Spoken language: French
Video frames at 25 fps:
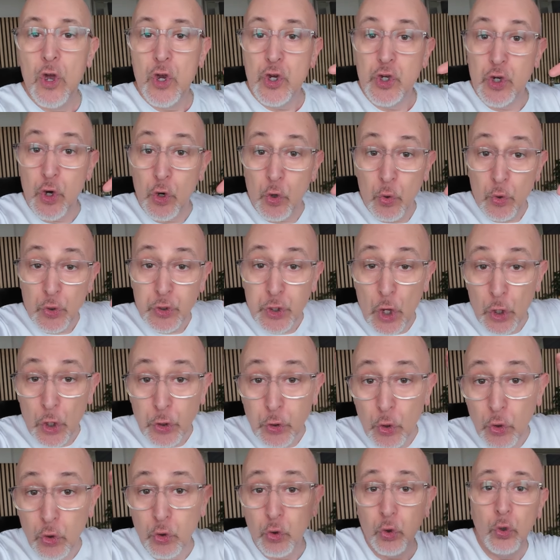Je
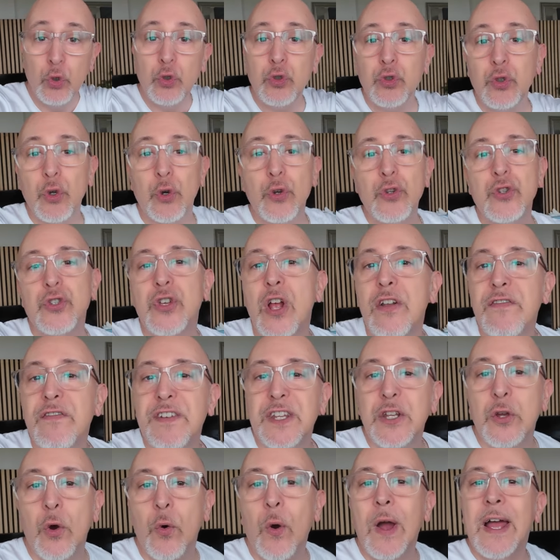concentre tout sur une seule
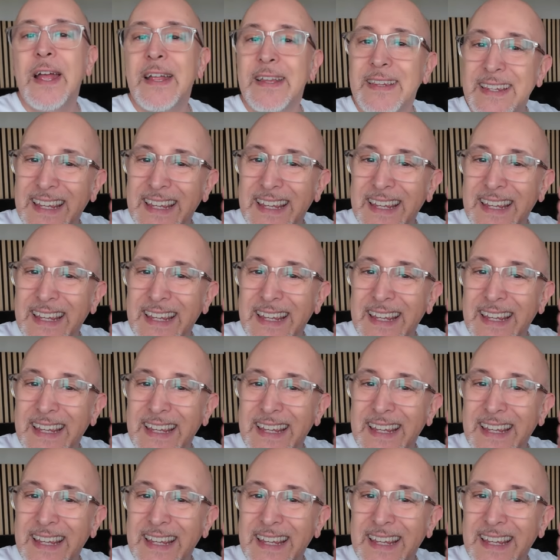vidéo.